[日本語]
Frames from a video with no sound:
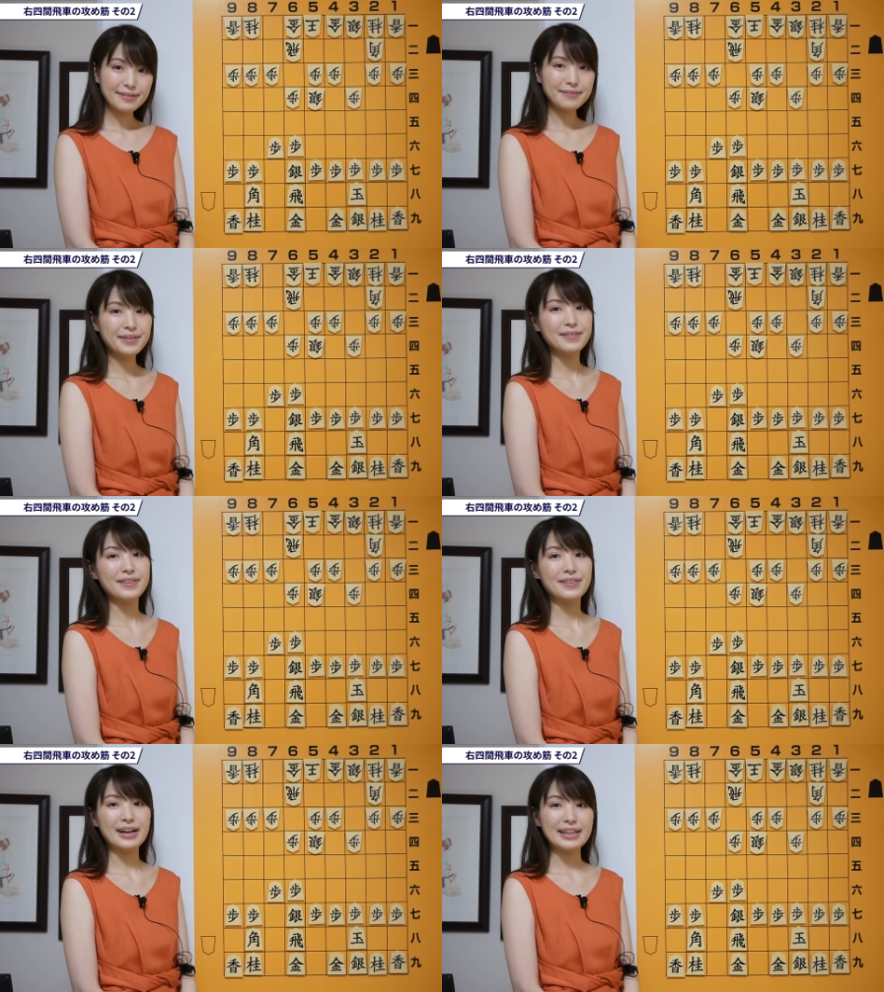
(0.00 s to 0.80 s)
順もご
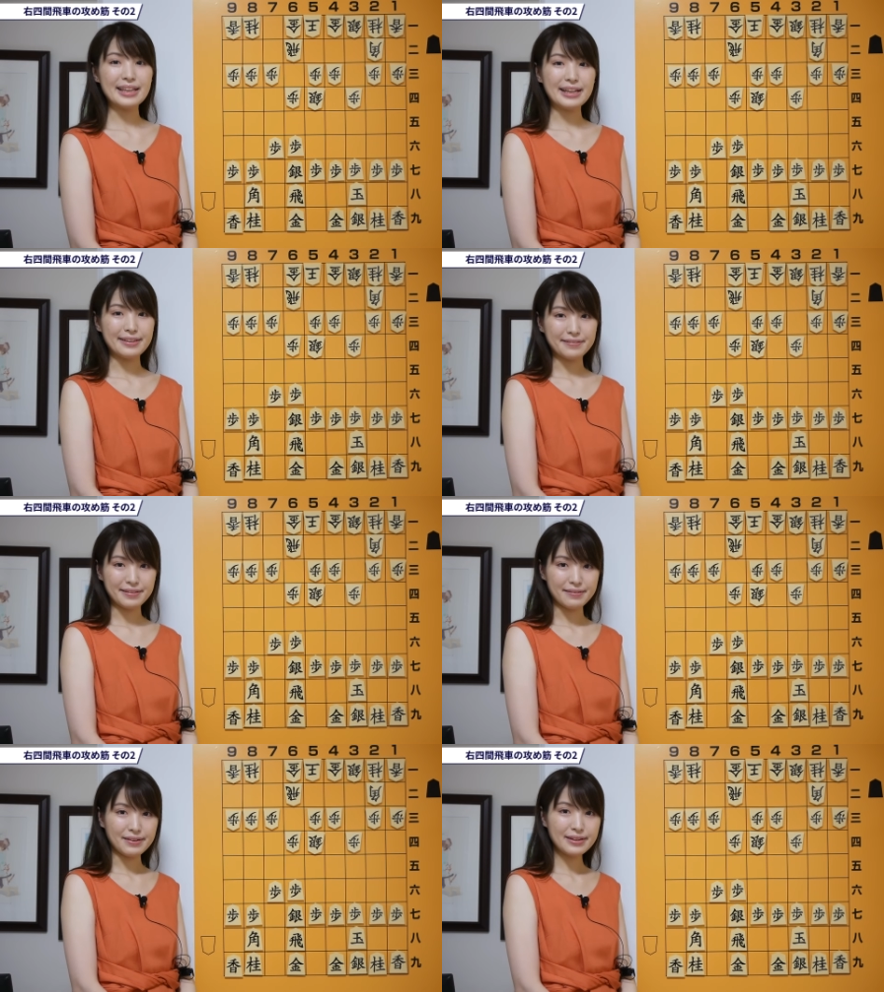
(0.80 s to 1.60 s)
紹介したいと
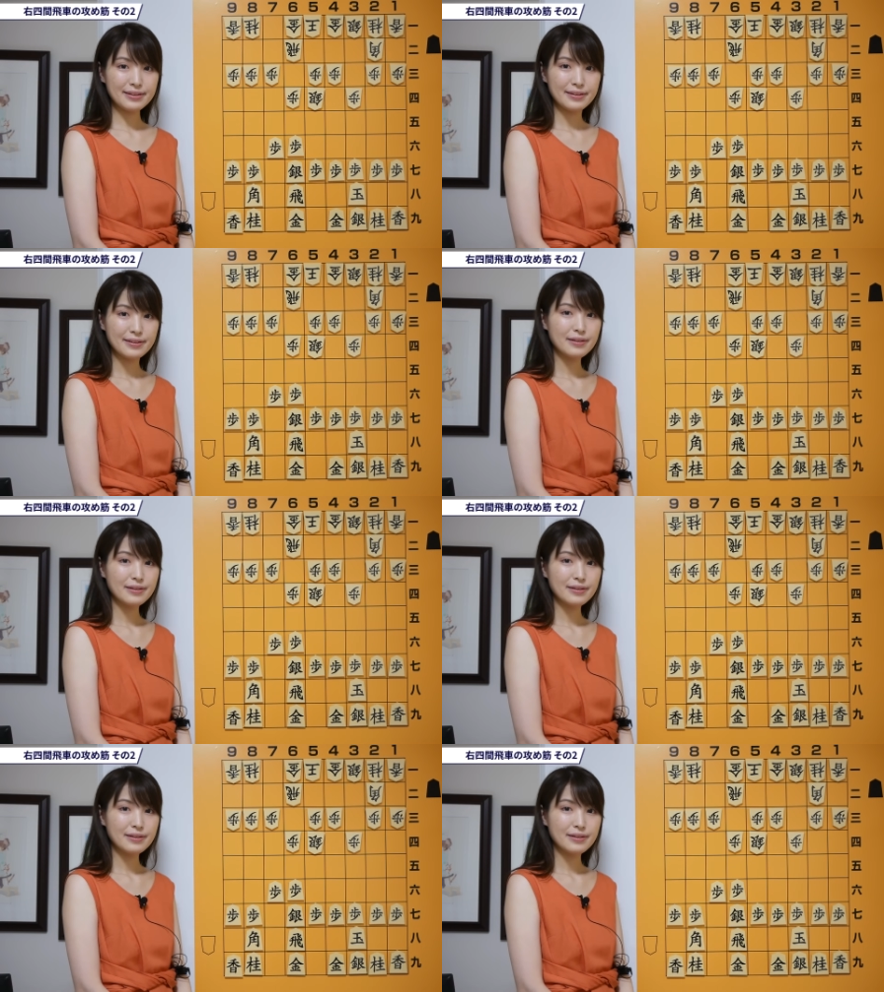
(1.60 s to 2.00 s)
思います。